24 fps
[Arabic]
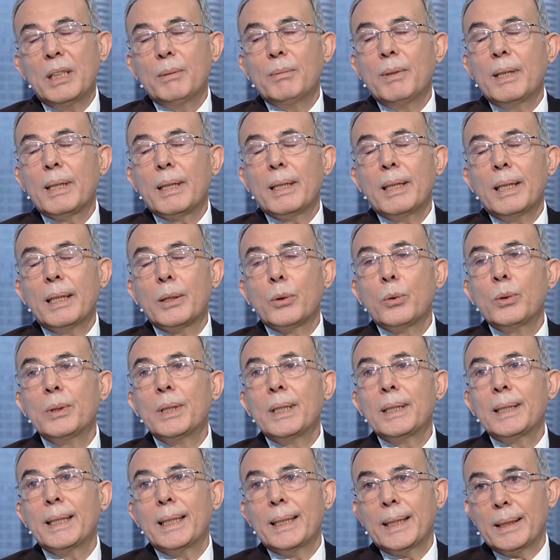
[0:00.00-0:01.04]
عباره عن
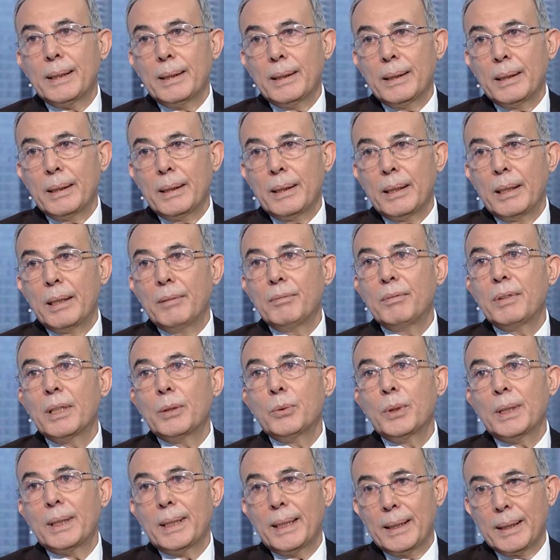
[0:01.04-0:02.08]
غدتين
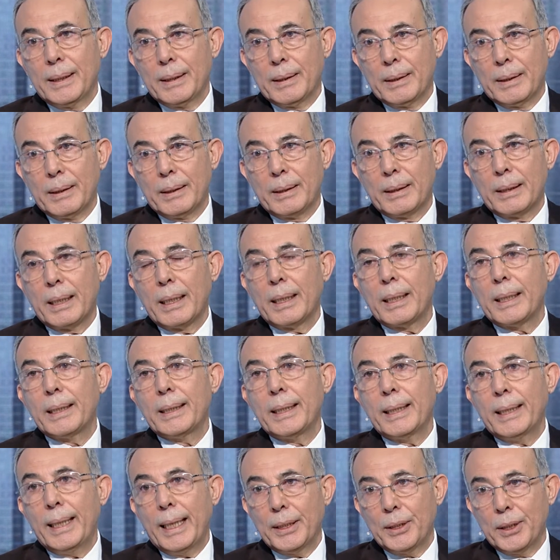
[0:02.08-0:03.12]
لمفاويتين نعم.
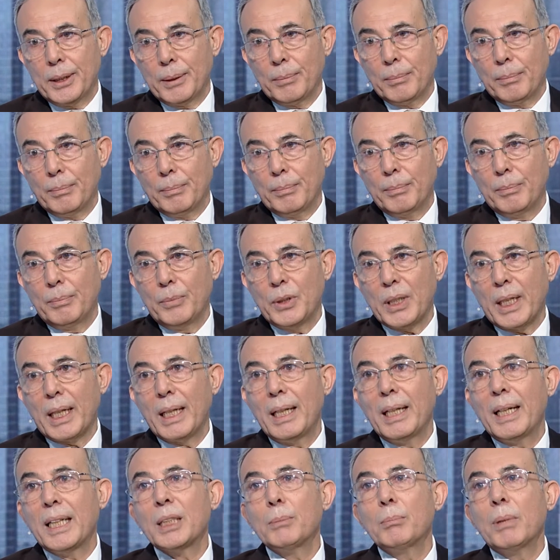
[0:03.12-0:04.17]
صغيرتي الحجم
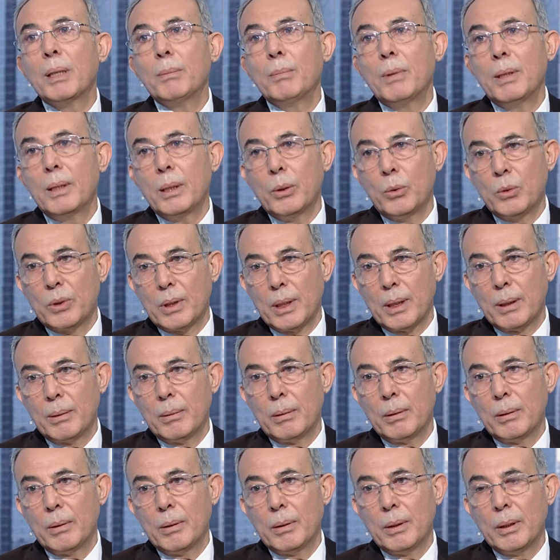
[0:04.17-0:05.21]
شكلها اشبه باللوزه
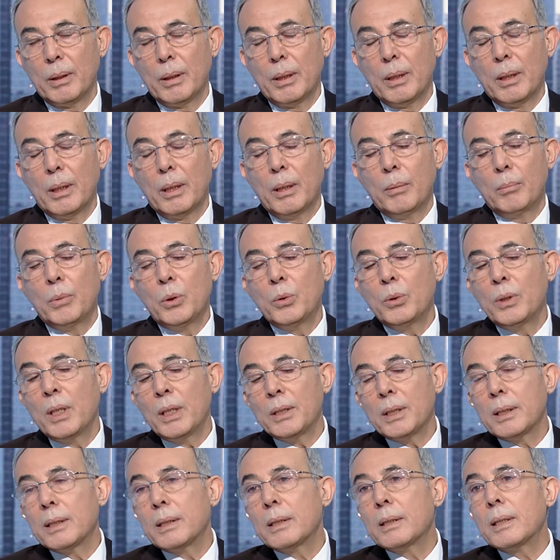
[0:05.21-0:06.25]
من هنا
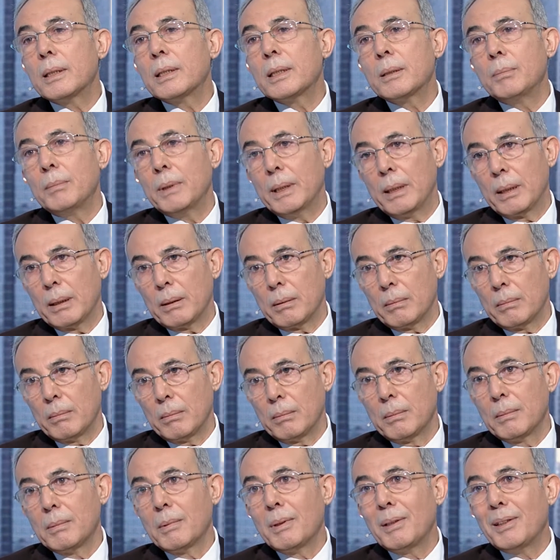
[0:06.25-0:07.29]
جاءت التسميه
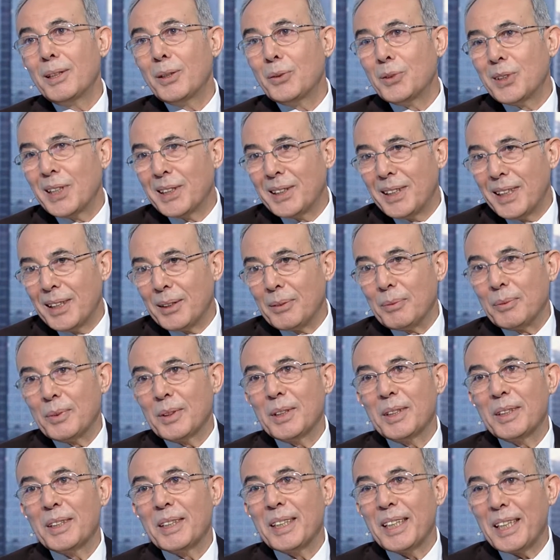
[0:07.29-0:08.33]
لوزتين
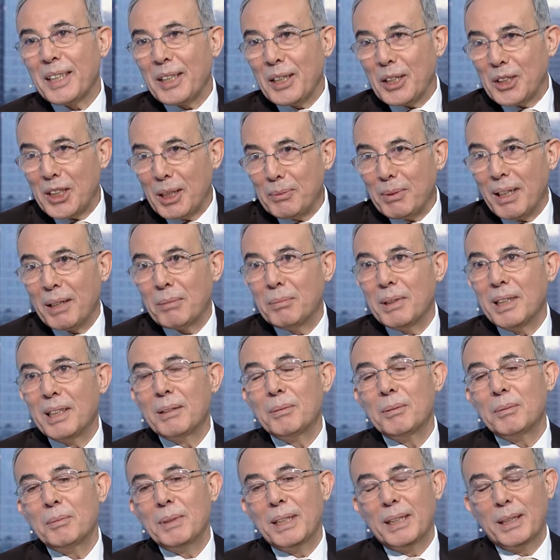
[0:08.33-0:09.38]
كشبه
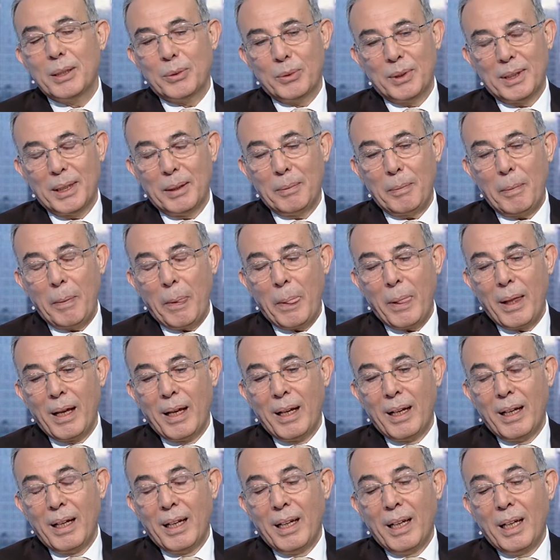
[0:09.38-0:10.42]
باللوزه
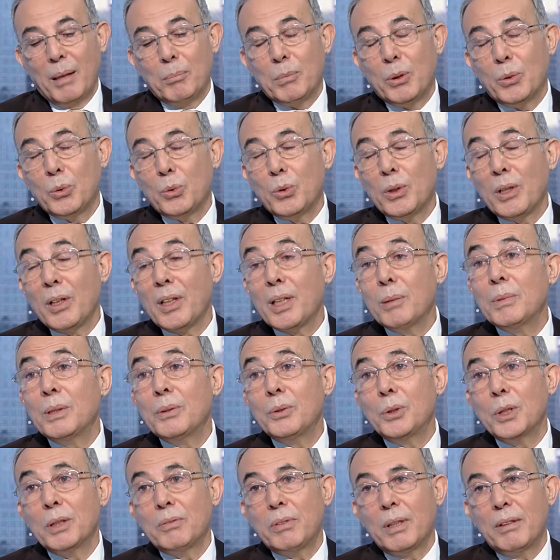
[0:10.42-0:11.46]
موجودة ضمن
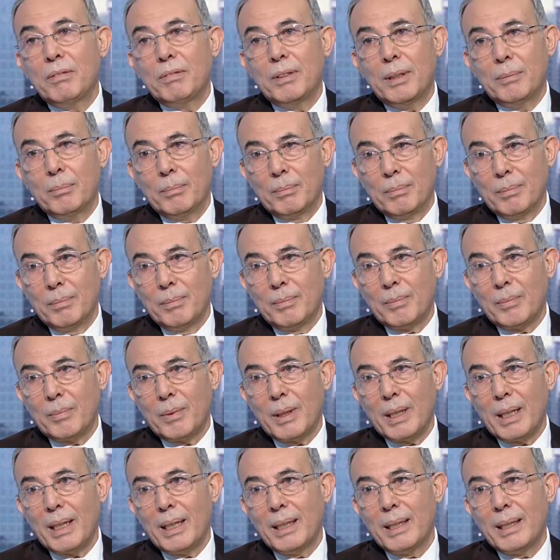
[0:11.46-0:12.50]
جوف الفم
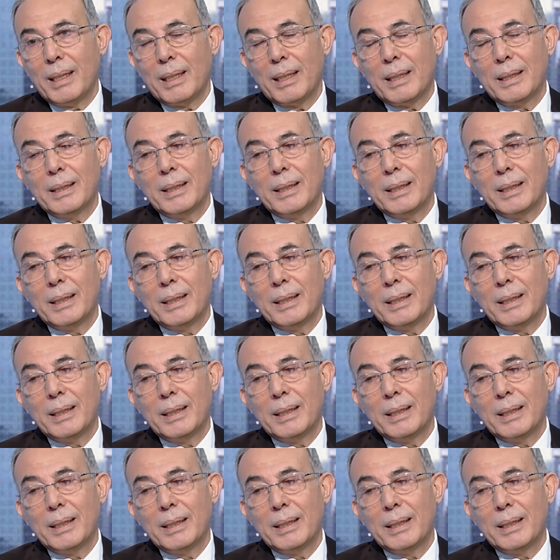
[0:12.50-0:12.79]
على